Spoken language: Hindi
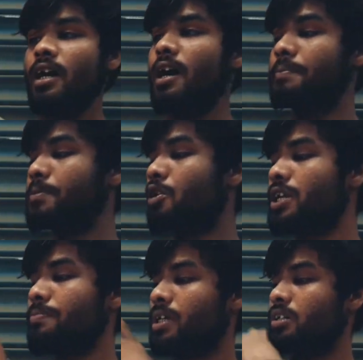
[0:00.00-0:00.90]
अपनी बॉडी
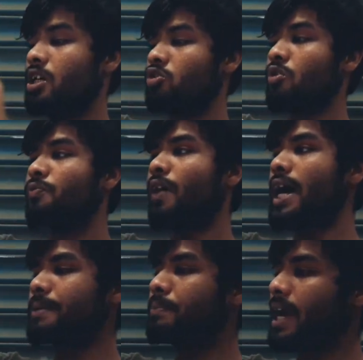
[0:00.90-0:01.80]
पर तो
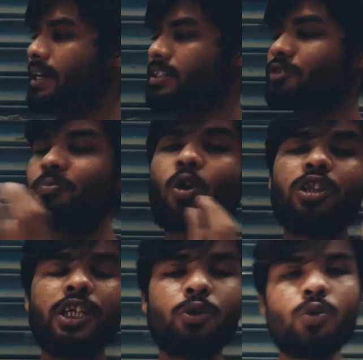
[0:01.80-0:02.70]
वाइट ब्लैक
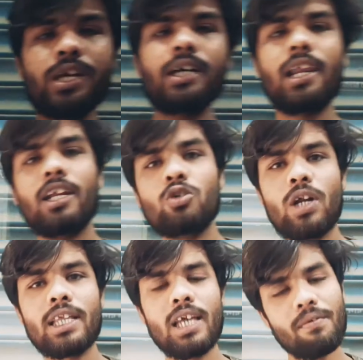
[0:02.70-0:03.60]
बहुत ही यूनिक कलर जो
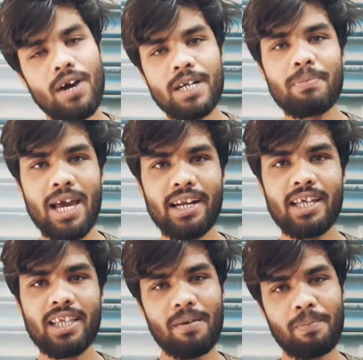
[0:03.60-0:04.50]
रहता है वाइट ब्लैक
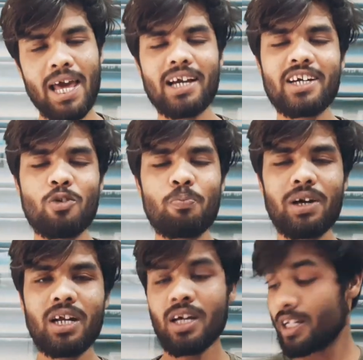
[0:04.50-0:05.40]
रहता है ब्लैक के
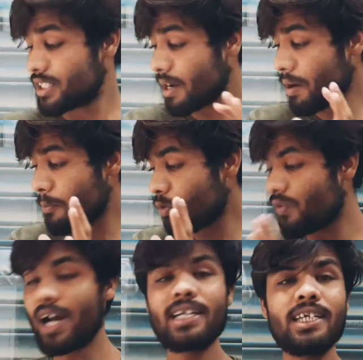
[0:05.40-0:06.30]
ऊपर जब आपको
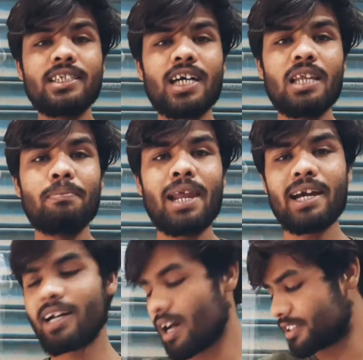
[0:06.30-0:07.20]
वाइट के साथ
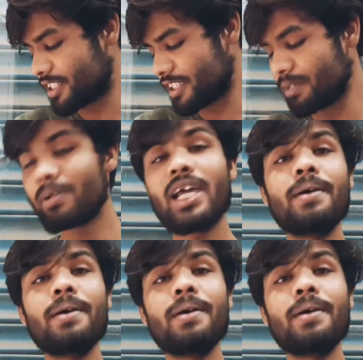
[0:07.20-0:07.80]
ब्लैक का स्टिचिंग मिले